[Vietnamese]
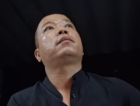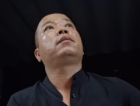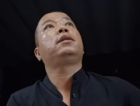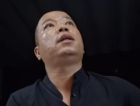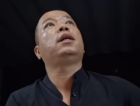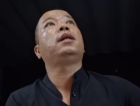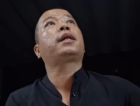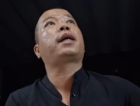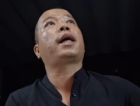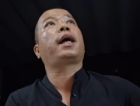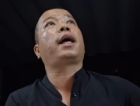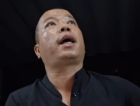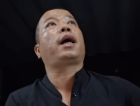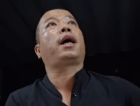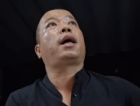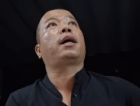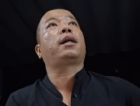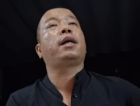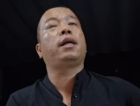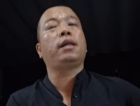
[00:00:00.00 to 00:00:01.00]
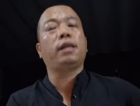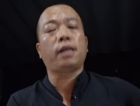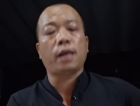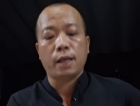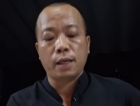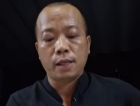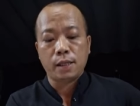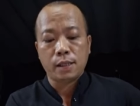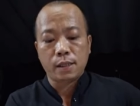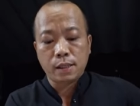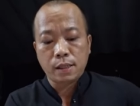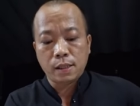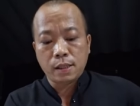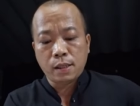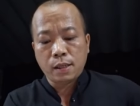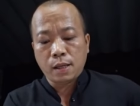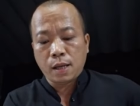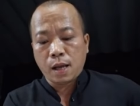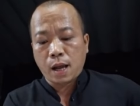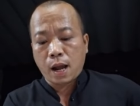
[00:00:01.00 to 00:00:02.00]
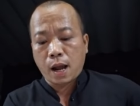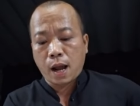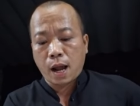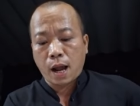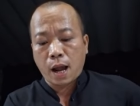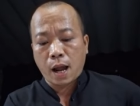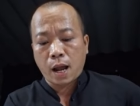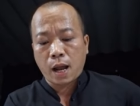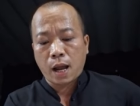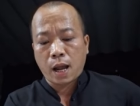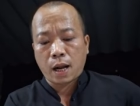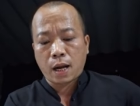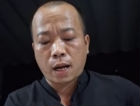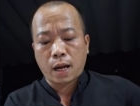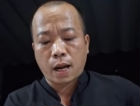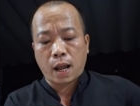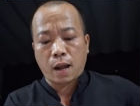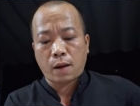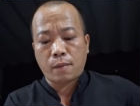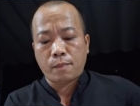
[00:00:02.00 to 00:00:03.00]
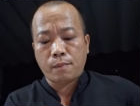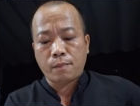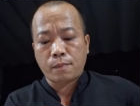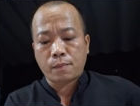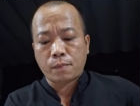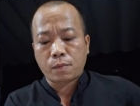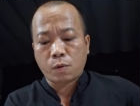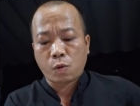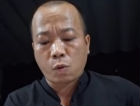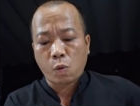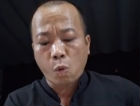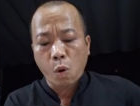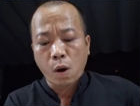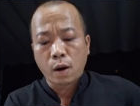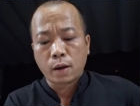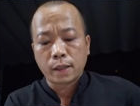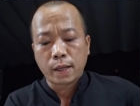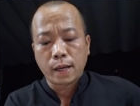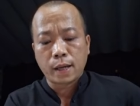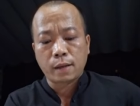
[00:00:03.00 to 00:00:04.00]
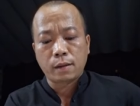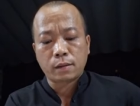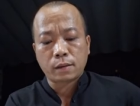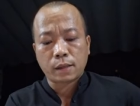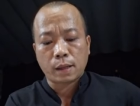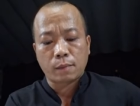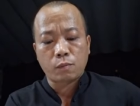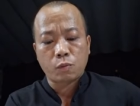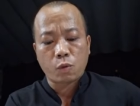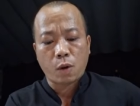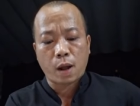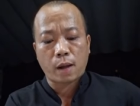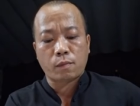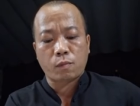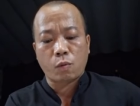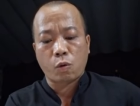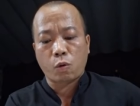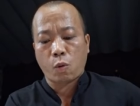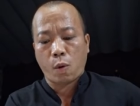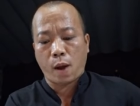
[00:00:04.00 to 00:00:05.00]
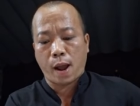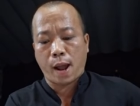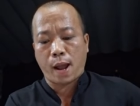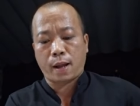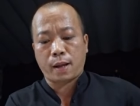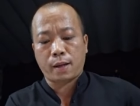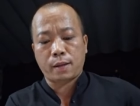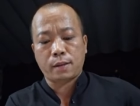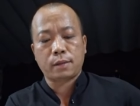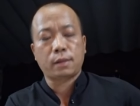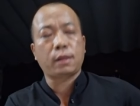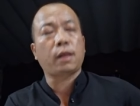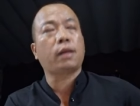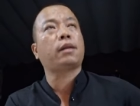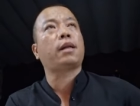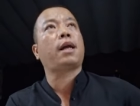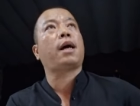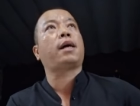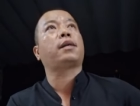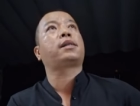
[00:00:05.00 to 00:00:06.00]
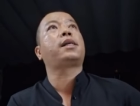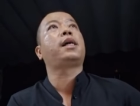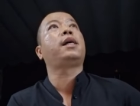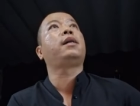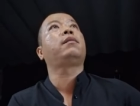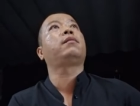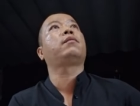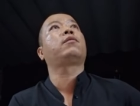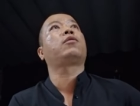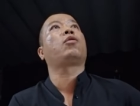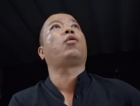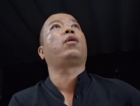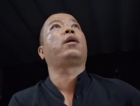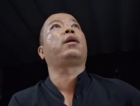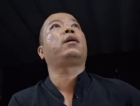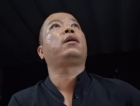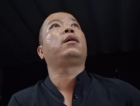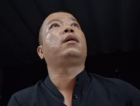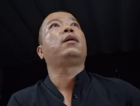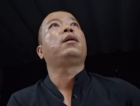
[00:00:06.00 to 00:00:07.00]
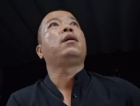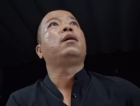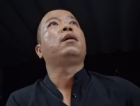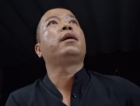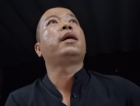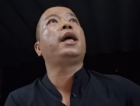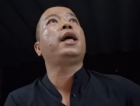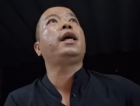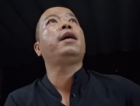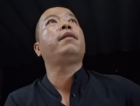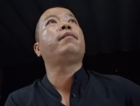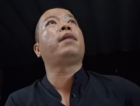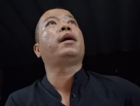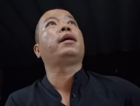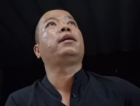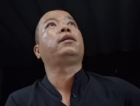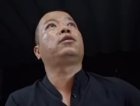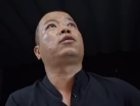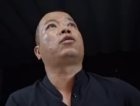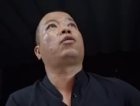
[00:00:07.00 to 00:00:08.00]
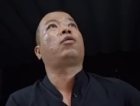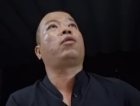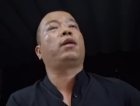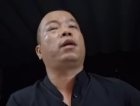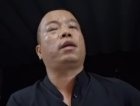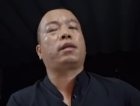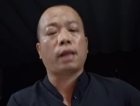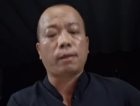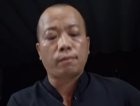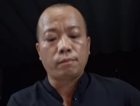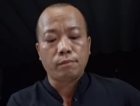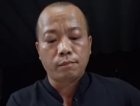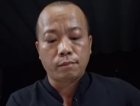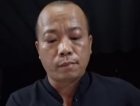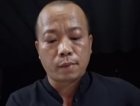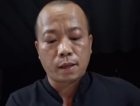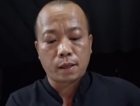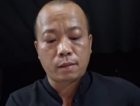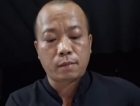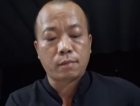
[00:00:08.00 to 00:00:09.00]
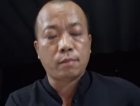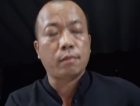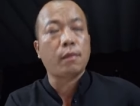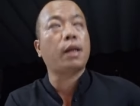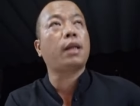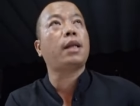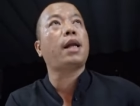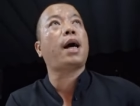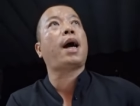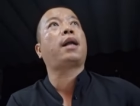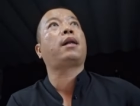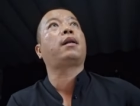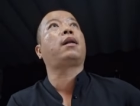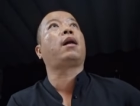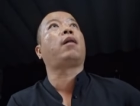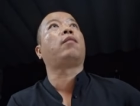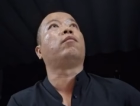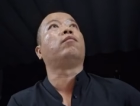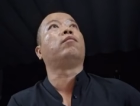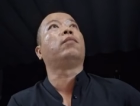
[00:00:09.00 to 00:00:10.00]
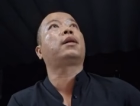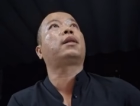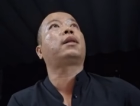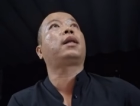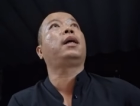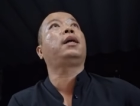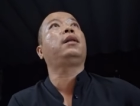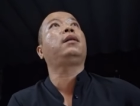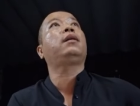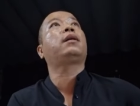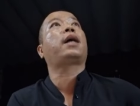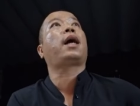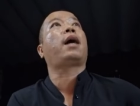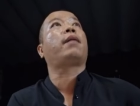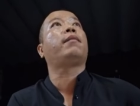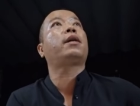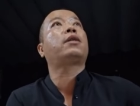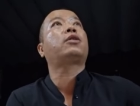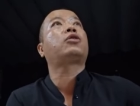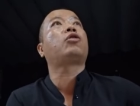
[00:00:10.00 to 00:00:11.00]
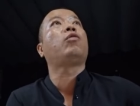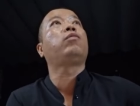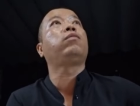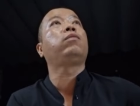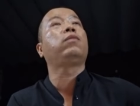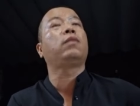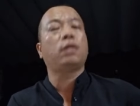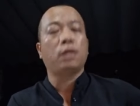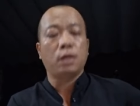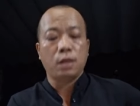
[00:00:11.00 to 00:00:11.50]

những kẻ đến đây làm cuồng điên tâm loạn mù lòa tức là xin rồi nghĩ mình rồi tâm mình bất an lòng bất tín kẻ bất trung